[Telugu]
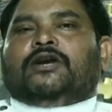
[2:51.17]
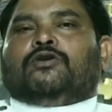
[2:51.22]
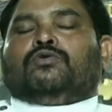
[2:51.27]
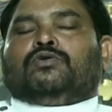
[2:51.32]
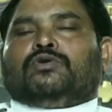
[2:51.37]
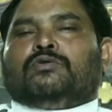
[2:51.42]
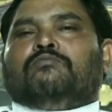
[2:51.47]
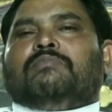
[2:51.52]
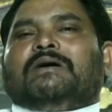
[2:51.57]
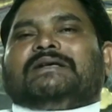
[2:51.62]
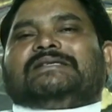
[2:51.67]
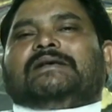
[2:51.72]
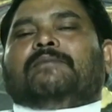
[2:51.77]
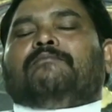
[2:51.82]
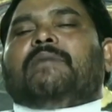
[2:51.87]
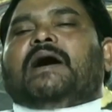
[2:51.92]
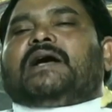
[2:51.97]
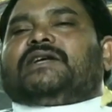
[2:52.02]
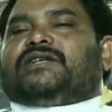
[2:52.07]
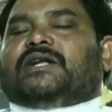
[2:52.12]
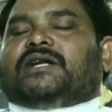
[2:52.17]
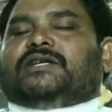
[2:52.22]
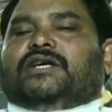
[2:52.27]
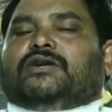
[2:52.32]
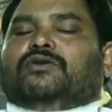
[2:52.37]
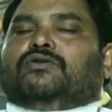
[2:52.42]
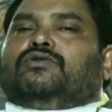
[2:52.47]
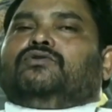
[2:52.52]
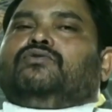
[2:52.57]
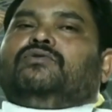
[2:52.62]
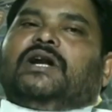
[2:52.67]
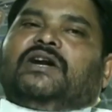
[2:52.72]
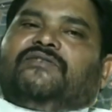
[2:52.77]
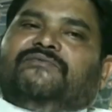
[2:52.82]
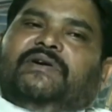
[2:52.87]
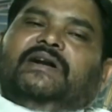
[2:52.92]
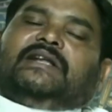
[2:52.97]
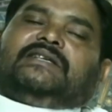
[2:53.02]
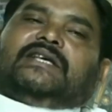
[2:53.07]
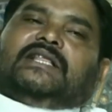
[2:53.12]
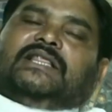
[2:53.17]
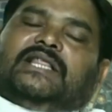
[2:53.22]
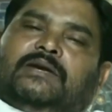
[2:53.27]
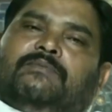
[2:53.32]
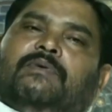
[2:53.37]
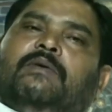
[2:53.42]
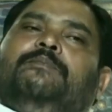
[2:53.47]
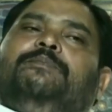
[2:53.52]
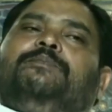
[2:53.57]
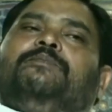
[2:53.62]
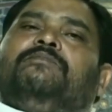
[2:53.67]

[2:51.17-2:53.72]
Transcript: కుటుంబ సంభాషణ జరుగుతున్నటువంటి సందర్భం